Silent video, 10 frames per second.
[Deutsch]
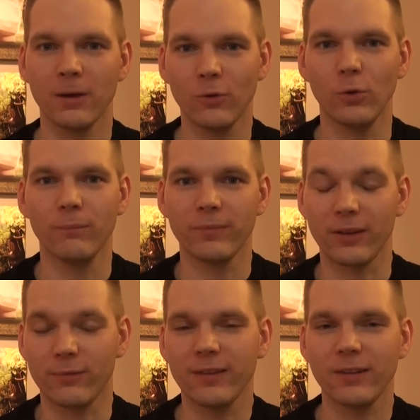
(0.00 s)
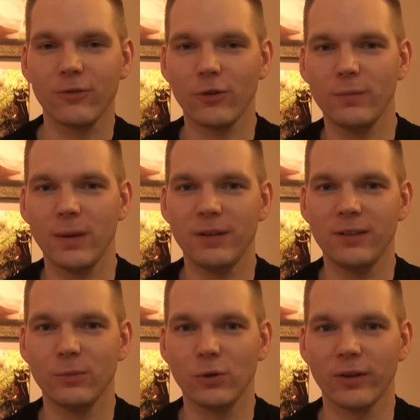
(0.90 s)
So, das war's jetzt von mir mit
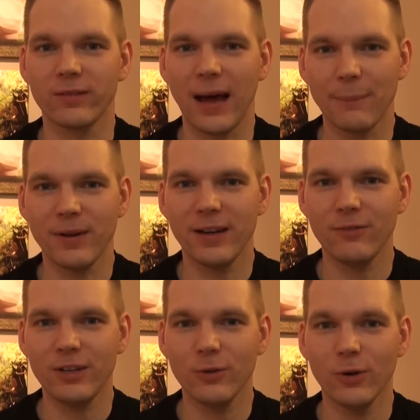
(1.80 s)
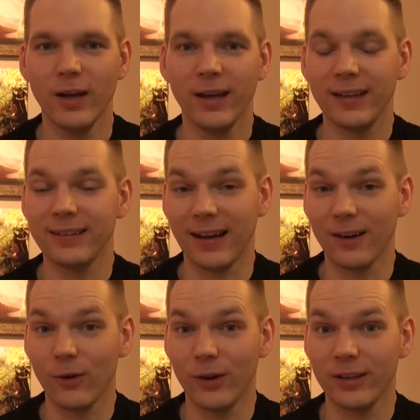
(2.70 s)
diesem kurzen Update-Video. Ich
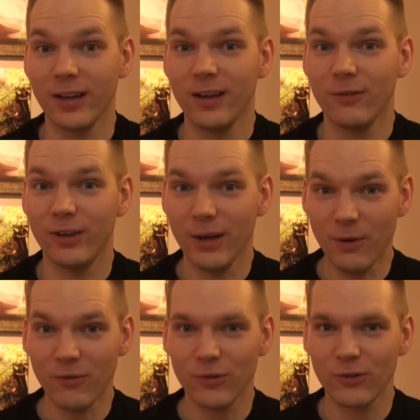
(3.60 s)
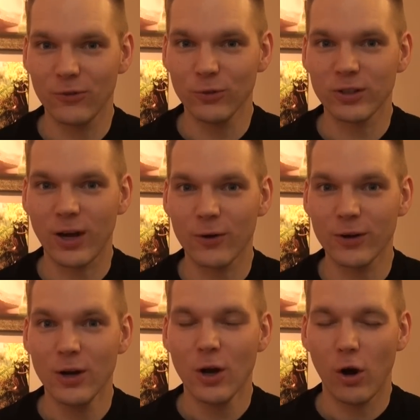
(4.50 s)
danke euch wie immer fürs
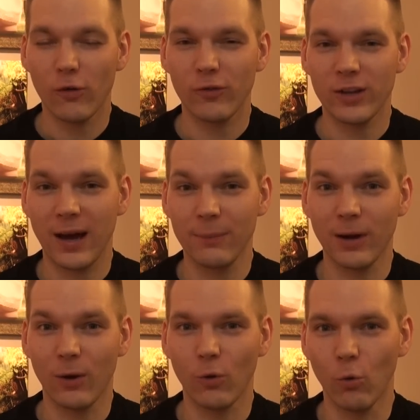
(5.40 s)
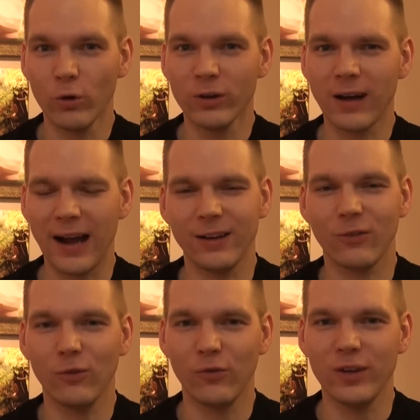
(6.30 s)
Zuschauen. Hoffe, ihr habt auch ohne
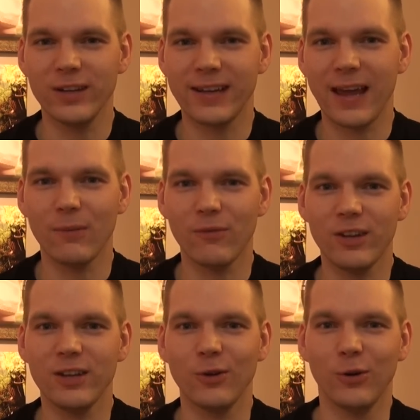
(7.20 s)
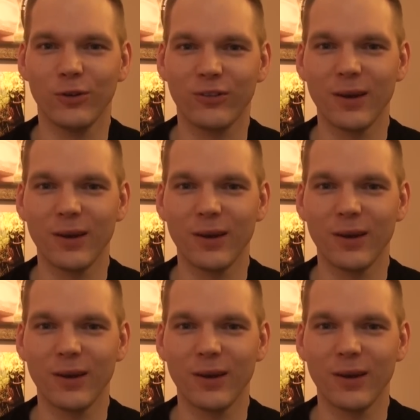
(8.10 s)
allzu viel Game-Videos